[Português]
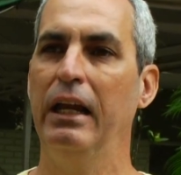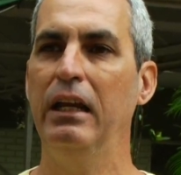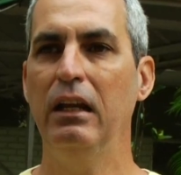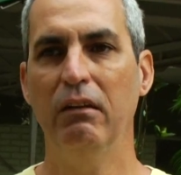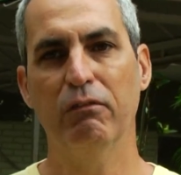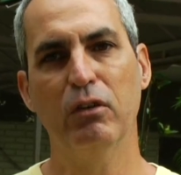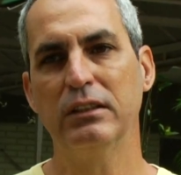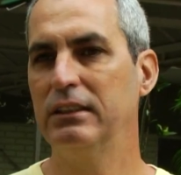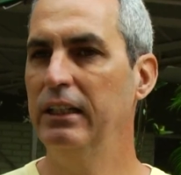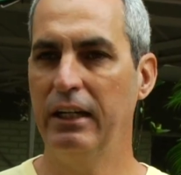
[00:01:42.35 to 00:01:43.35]
e
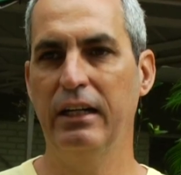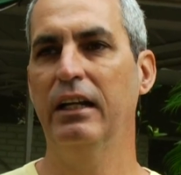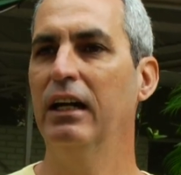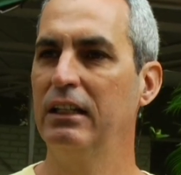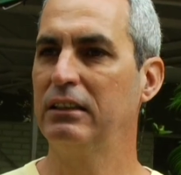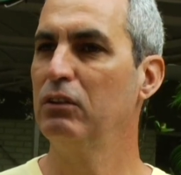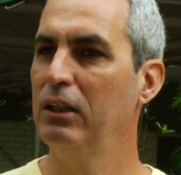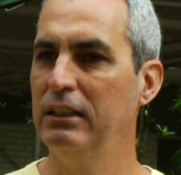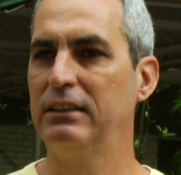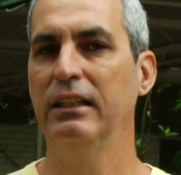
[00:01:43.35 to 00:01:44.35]
você, criança,
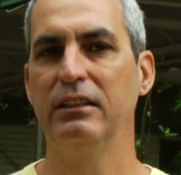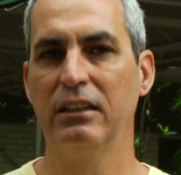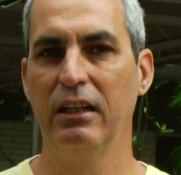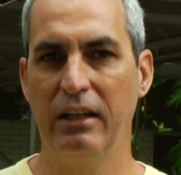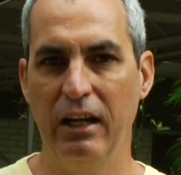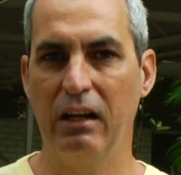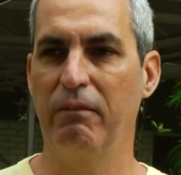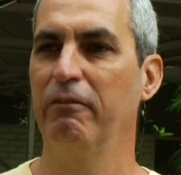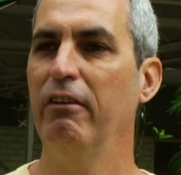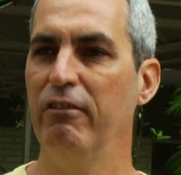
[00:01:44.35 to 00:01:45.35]
adolescente que queira
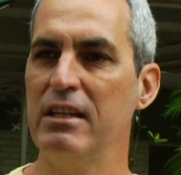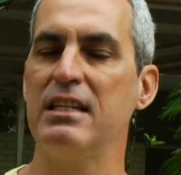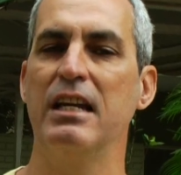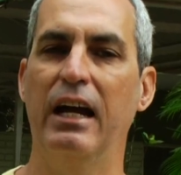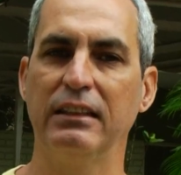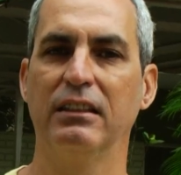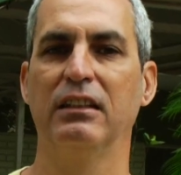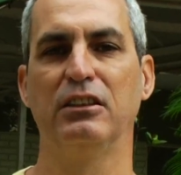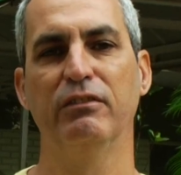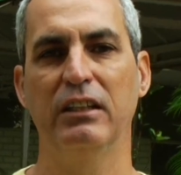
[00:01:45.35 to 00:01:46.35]
vivenciar essas
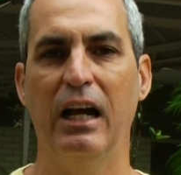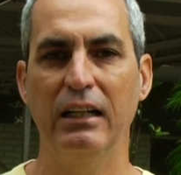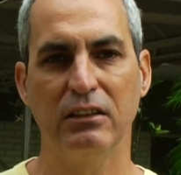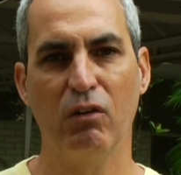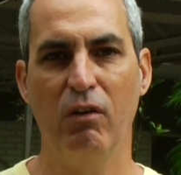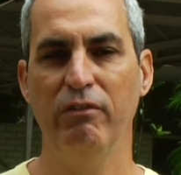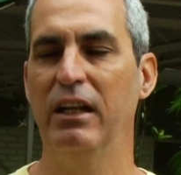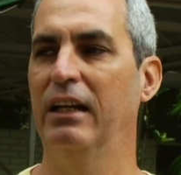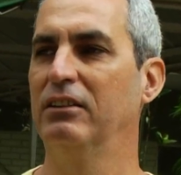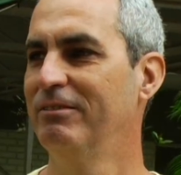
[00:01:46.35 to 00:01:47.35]
atividades, estão
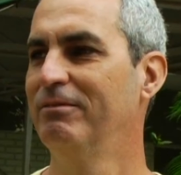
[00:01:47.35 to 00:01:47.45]
convidados.